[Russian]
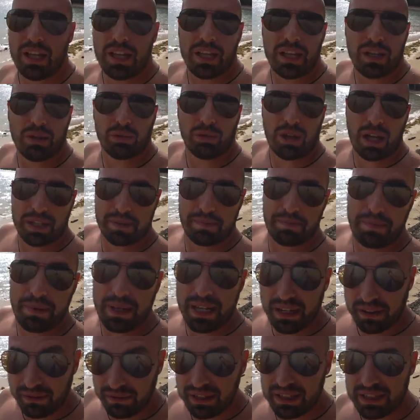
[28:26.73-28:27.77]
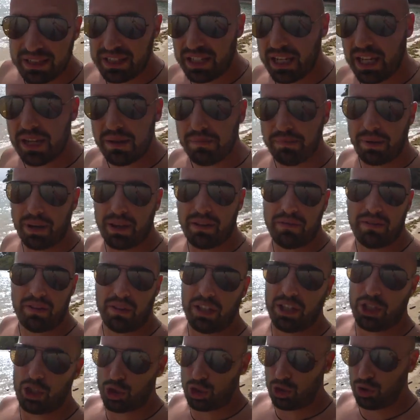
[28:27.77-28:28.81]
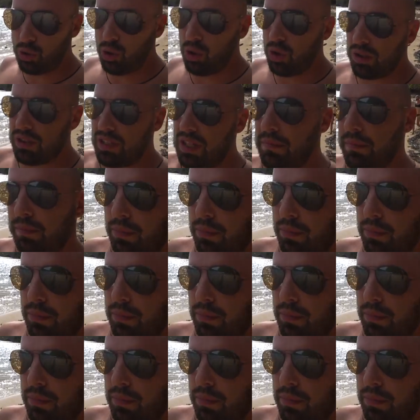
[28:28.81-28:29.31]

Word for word: И у нас первый день появилось солнце